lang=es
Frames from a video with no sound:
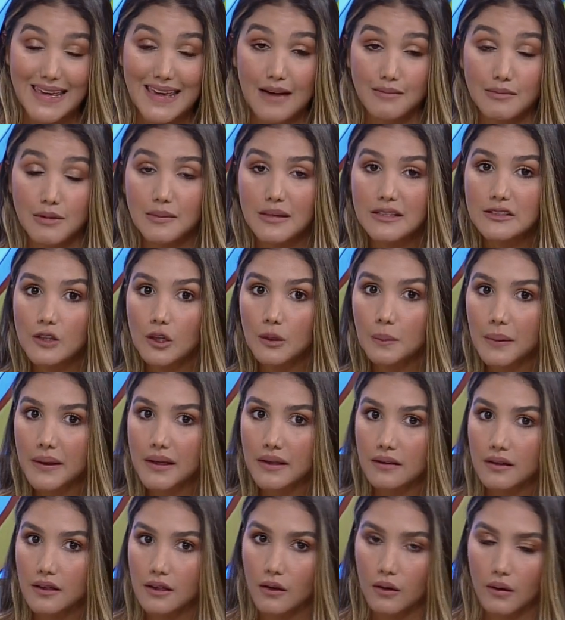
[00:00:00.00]
Y a mí me
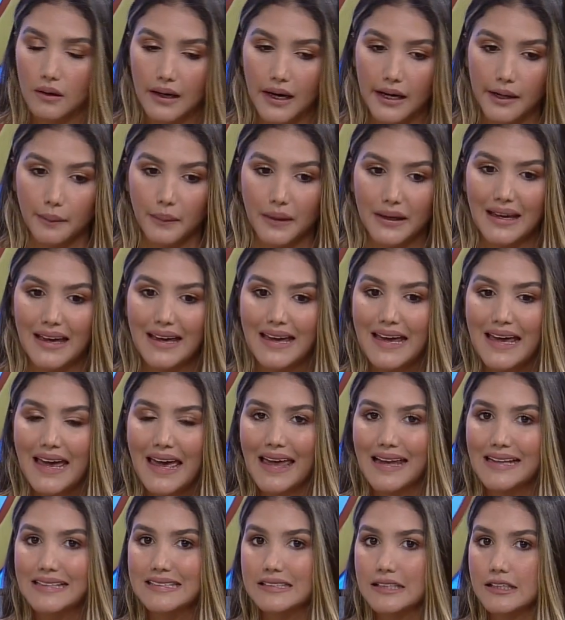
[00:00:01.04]
sorprendió, Carmen,
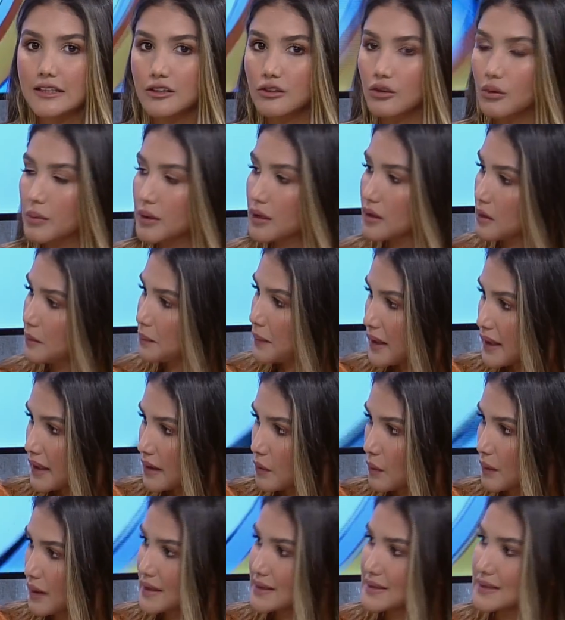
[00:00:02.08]
el sinnúmero de
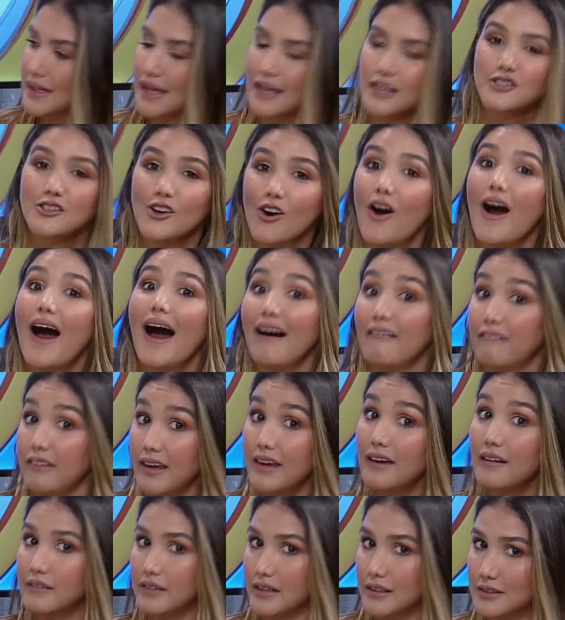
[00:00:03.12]
películas que yo
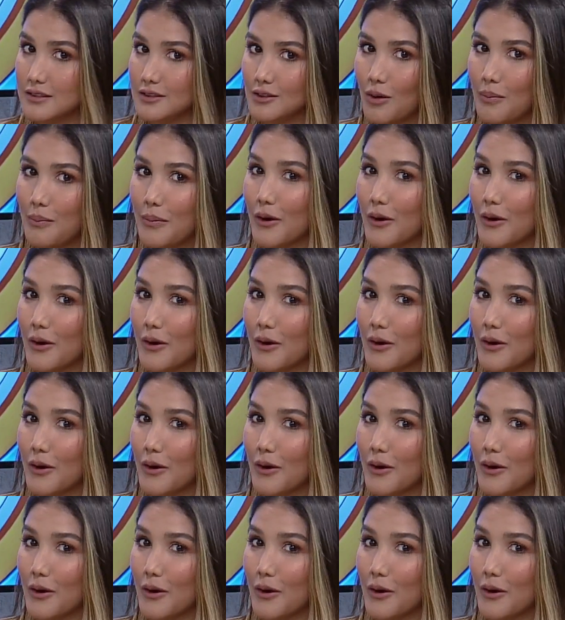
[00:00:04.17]
había visto,